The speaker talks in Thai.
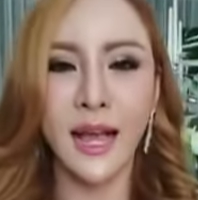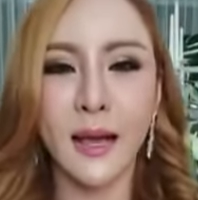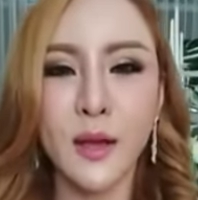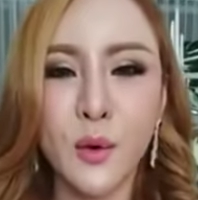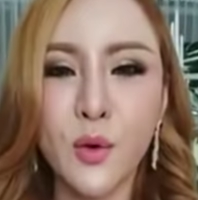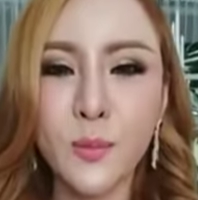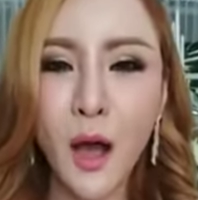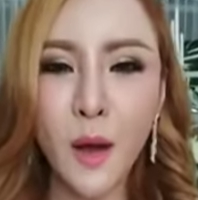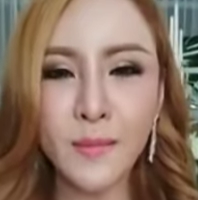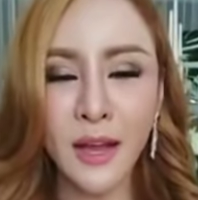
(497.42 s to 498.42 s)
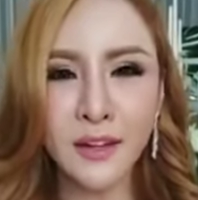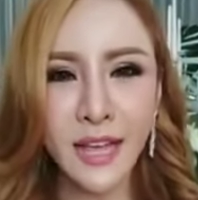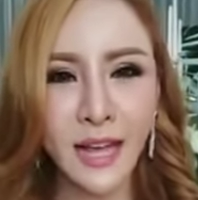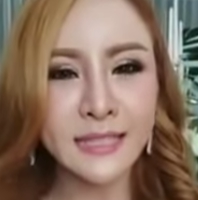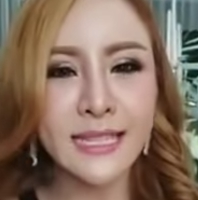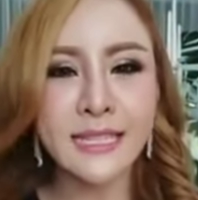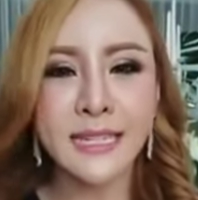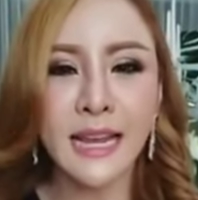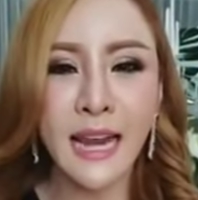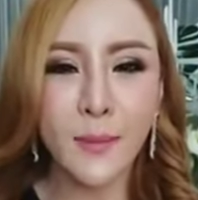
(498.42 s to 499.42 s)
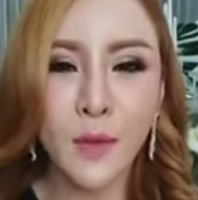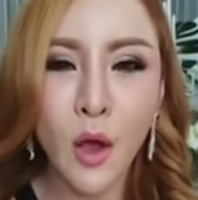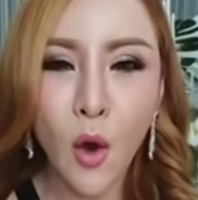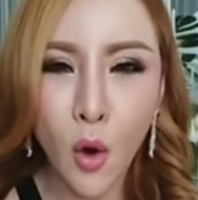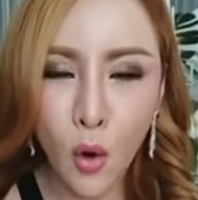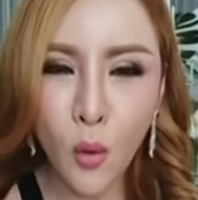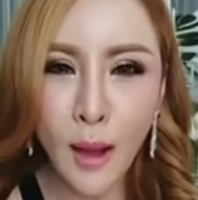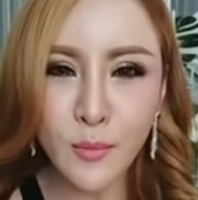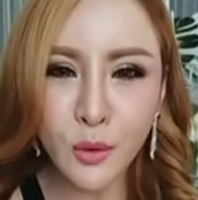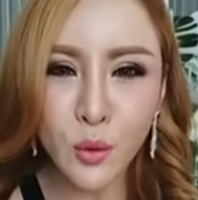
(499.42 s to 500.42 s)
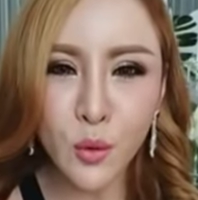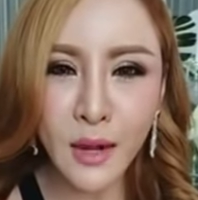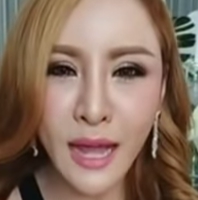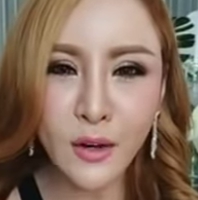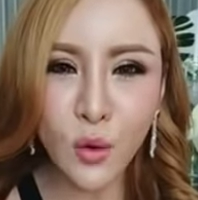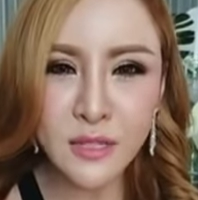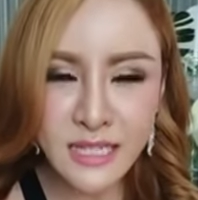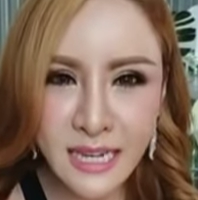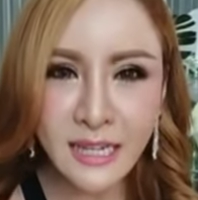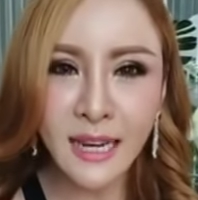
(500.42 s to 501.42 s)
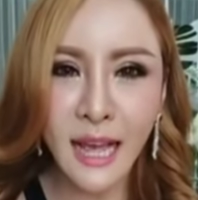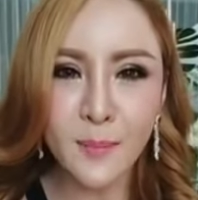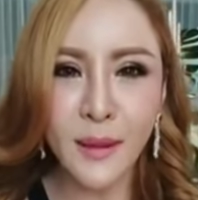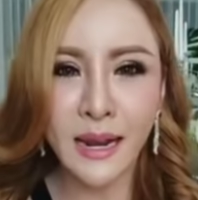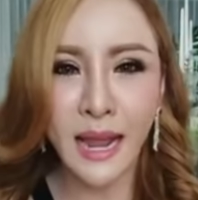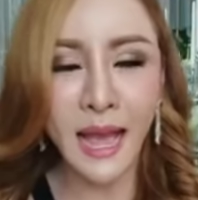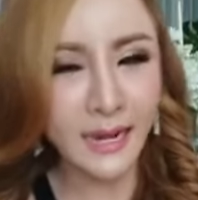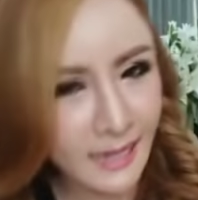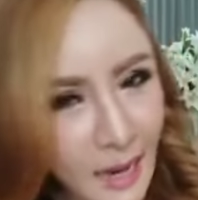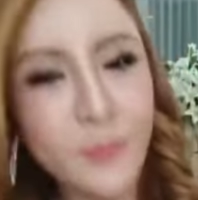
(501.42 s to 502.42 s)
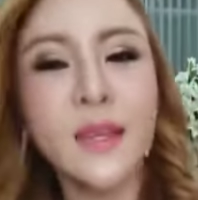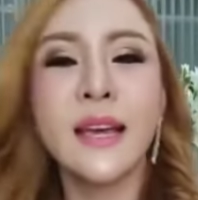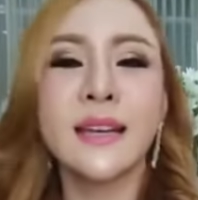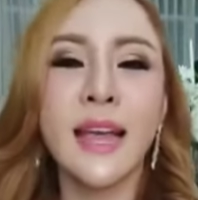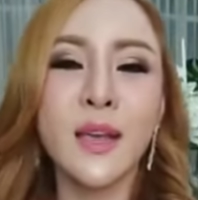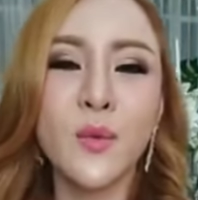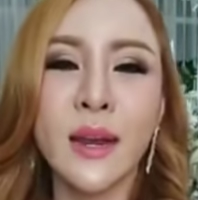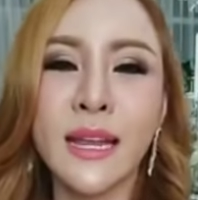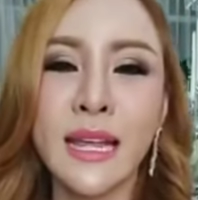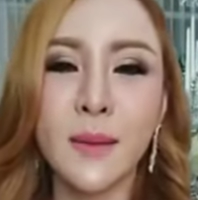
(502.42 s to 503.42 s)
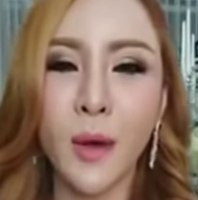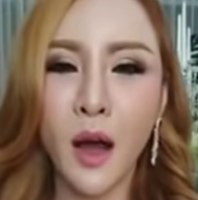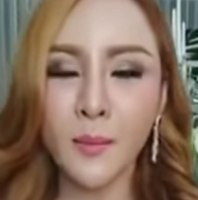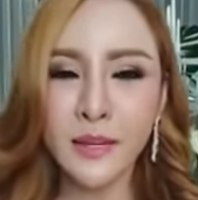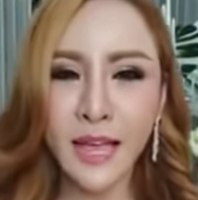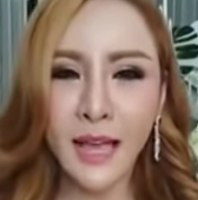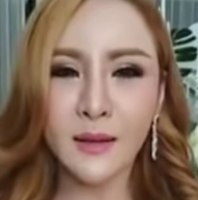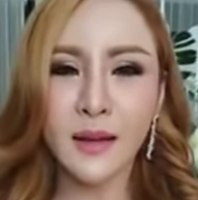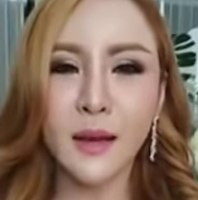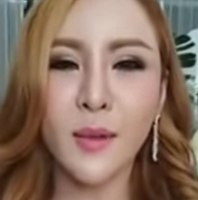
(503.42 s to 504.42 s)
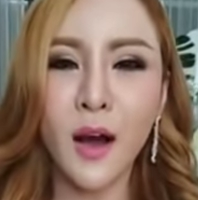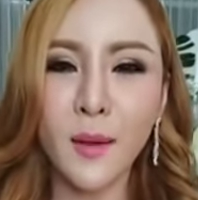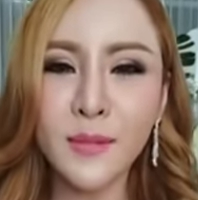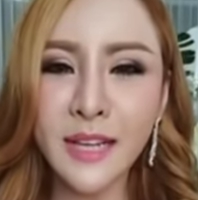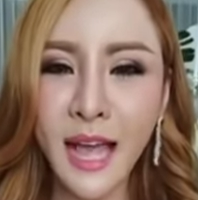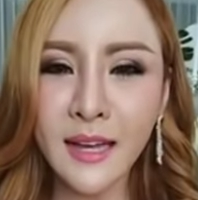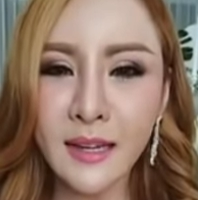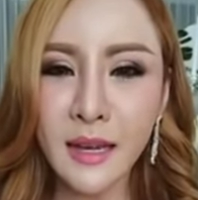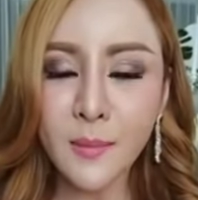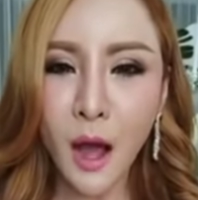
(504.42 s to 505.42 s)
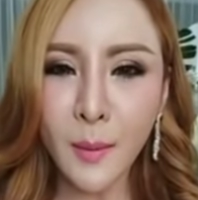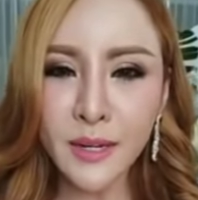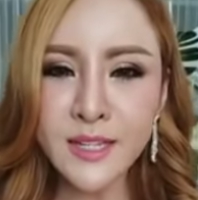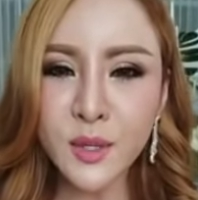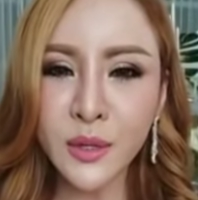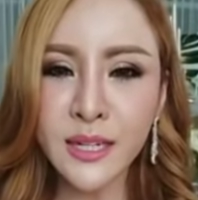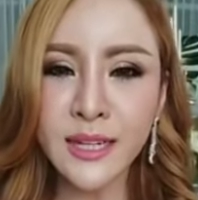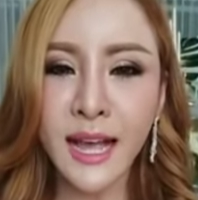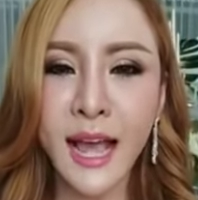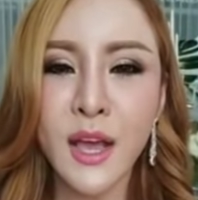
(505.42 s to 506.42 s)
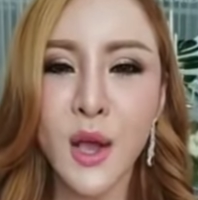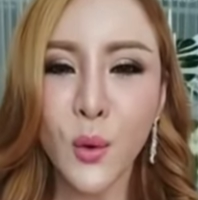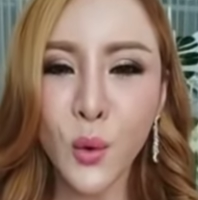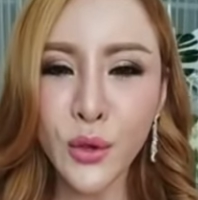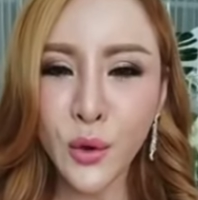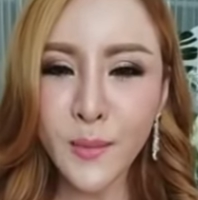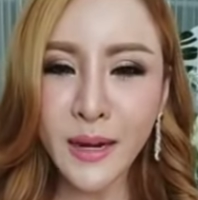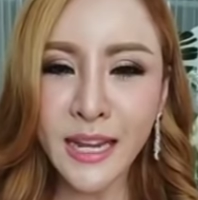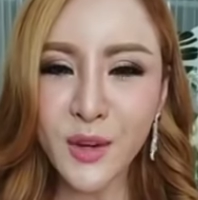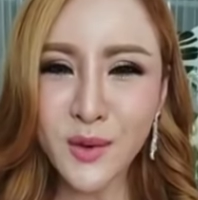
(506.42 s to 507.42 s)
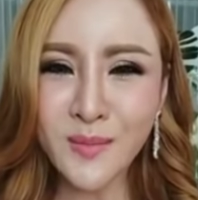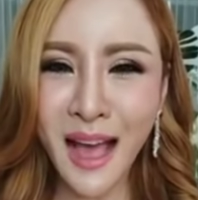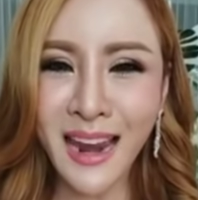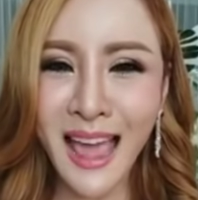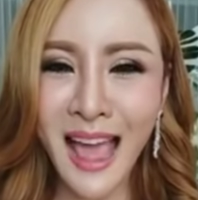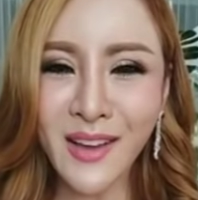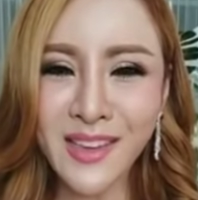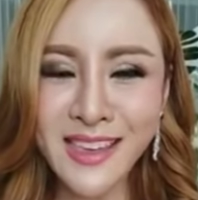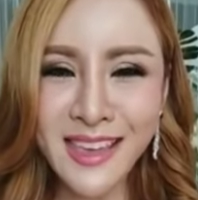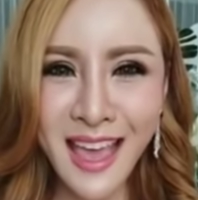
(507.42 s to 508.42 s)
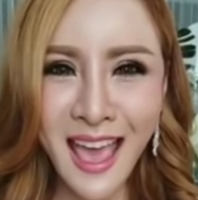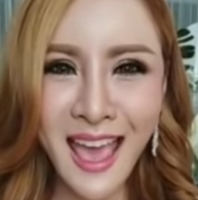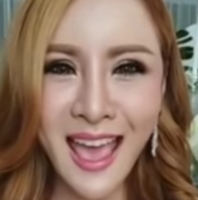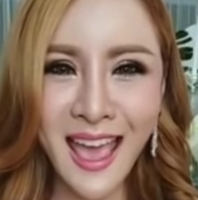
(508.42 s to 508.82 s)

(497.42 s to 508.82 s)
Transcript: ค่ะคุณพร้อมแล้วหรือยังที่จะได้รับองค์ความรู้การโคชชิ่งนะคะเป็นรหัสลับในวันนี้ พร้อมหรือยังพร้อมหรือยังพร้อม 101 นะคะ ครูยุ้ยมณีนุชมาแล้ว เย่